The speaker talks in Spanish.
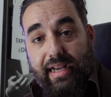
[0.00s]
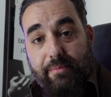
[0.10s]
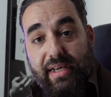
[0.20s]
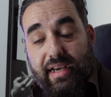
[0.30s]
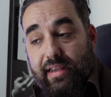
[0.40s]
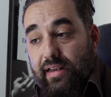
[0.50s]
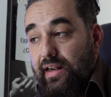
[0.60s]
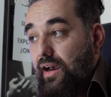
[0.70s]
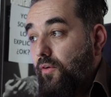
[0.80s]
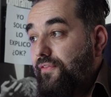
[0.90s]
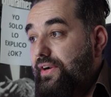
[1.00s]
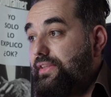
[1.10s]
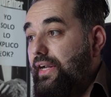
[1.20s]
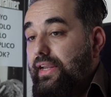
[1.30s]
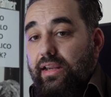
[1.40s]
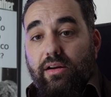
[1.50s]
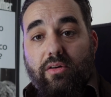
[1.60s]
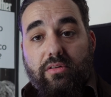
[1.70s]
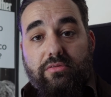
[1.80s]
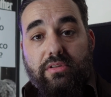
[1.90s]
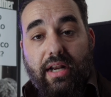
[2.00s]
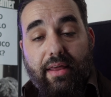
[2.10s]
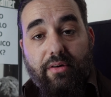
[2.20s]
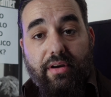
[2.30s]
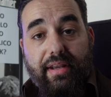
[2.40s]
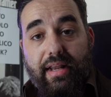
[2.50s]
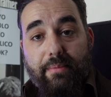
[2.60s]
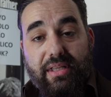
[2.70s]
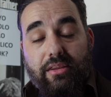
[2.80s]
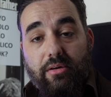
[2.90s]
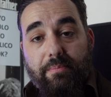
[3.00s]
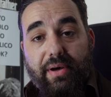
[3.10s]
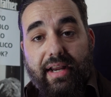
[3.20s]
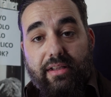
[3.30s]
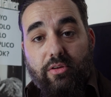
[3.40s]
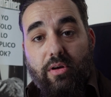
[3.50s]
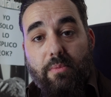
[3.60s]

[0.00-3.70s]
cámara en la oferta que he encontrado en Amazon para que todo